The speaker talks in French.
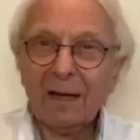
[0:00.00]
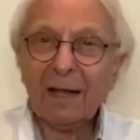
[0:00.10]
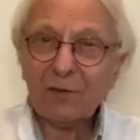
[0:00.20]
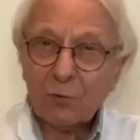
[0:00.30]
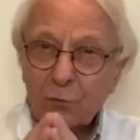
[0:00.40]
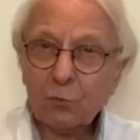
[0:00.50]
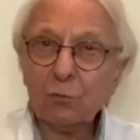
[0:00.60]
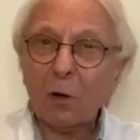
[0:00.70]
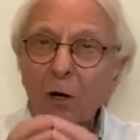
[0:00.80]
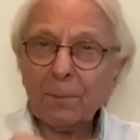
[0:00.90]
Et
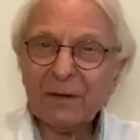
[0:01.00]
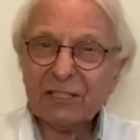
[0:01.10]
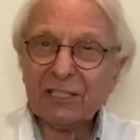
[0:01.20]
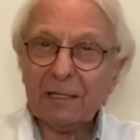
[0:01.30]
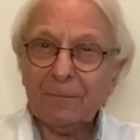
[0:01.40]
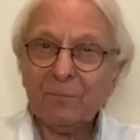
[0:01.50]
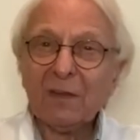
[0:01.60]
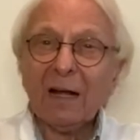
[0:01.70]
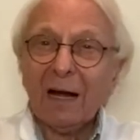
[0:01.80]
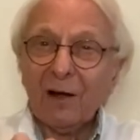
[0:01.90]
surtout empêcher
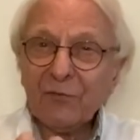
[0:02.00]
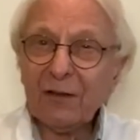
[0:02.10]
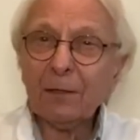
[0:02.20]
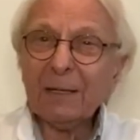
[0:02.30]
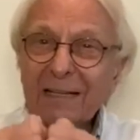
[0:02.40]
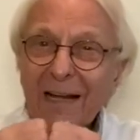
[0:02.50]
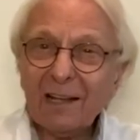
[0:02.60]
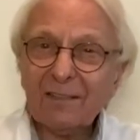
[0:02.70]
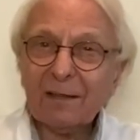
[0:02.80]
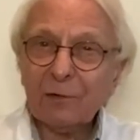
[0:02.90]
un phénomène
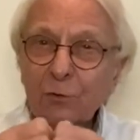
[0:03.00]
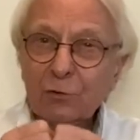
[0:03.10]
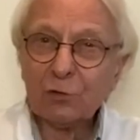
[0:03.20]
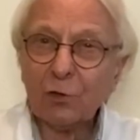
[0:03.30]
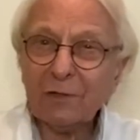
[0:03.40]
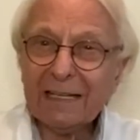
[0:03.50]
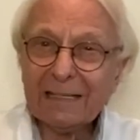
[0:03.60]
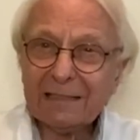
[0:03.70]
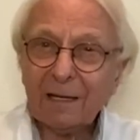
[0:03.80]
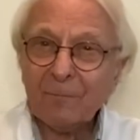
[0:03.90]
insidieux
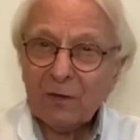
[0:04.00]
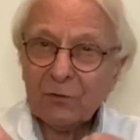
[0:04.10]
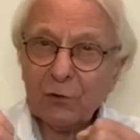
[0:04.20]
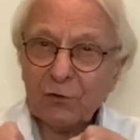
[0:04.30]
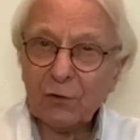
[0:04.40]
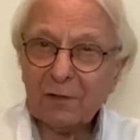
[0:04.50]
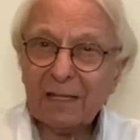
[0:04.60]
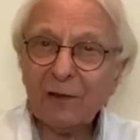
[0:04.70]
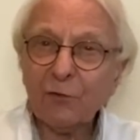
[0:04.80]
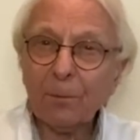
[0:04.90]
chronique de se
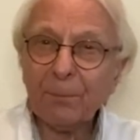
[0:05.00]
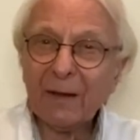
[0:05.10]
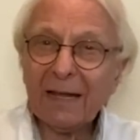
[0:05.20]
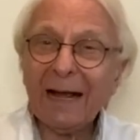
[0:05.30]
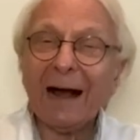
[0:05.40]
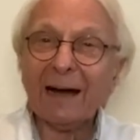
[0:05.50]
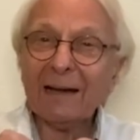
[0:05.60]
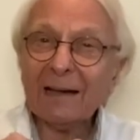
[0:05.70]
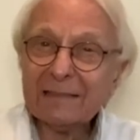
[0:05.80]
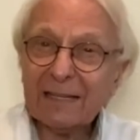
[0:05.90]
développer à
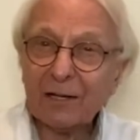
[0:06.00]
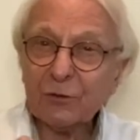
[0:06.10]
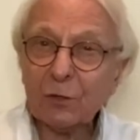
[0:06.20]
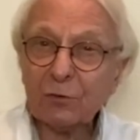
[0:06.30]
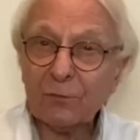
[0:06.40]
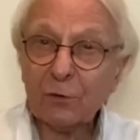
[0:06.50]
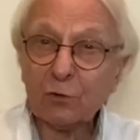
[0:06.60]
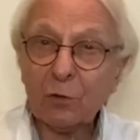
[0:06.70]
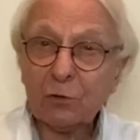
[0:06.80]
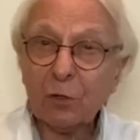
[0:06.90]
l'intérieur de
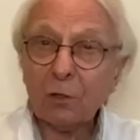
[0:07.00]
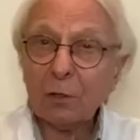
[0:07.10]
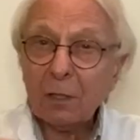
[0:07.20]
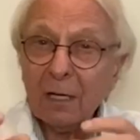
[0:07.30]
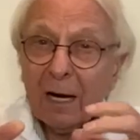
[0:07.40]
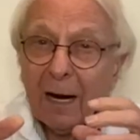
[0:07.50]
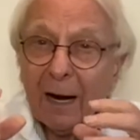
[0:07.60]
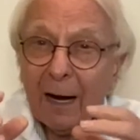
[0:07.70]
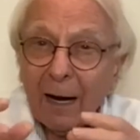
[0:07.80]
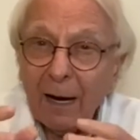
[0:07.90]
votre corps,
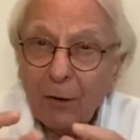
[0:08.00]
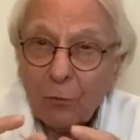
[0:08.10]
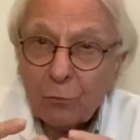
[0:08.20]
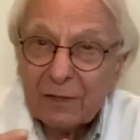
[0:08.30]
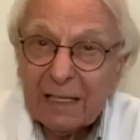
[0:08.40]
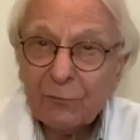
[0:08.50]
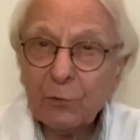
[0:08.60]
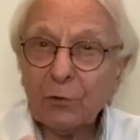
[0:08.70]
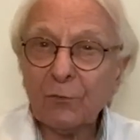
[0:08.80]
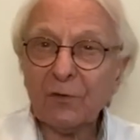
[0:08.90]
au
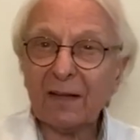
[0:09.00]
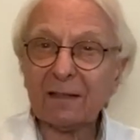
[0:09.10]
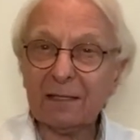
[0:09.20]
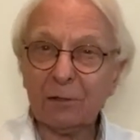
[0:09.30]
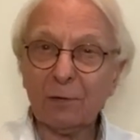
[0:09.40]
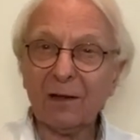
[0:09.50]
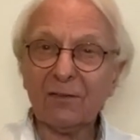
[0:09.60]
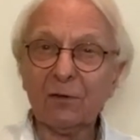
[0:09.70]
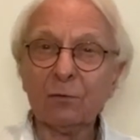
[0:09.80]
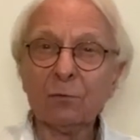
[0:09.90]
niveau de vos
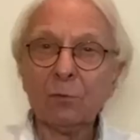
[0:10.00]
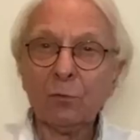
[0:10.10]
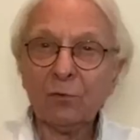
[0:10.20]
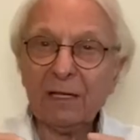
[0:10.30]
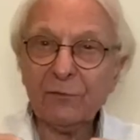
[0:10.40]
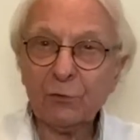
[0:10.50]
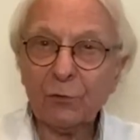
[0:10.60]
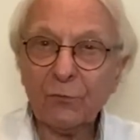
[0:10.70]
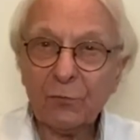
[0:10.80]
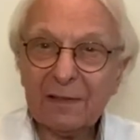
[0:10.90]
articulations, au niveau de
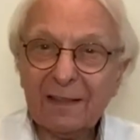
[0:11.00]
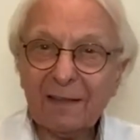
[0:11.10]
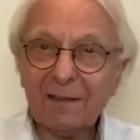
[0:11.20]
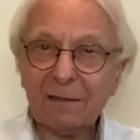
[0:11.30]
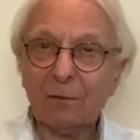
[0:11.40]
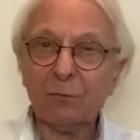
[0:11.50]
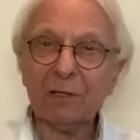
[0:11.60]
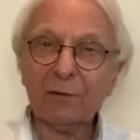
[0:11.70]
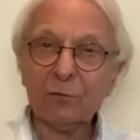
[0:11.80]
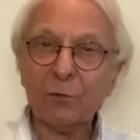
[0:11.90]
vos disques, au
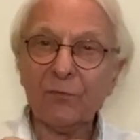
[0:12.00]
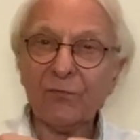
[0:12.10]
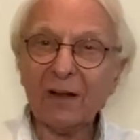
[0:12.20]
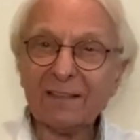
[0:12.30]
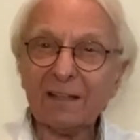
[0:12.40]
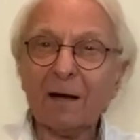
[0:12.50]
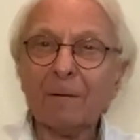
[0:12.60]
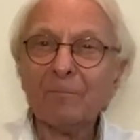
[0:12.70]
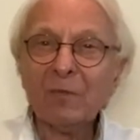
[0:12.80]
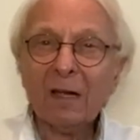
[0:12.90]
niveau de fascia.